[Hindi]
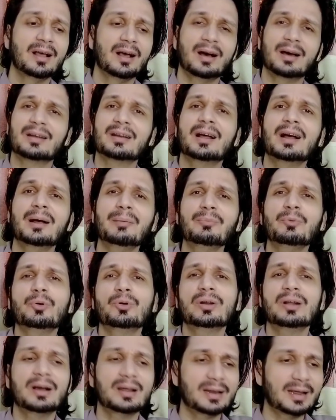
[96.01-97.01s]
हराम
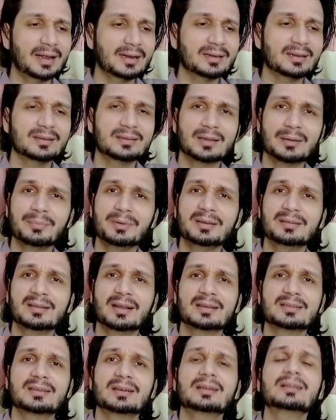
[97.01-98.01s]
और हलाल की तमीज़
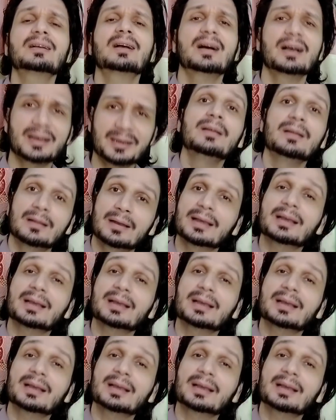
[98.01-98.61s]
आजकल कहाँ है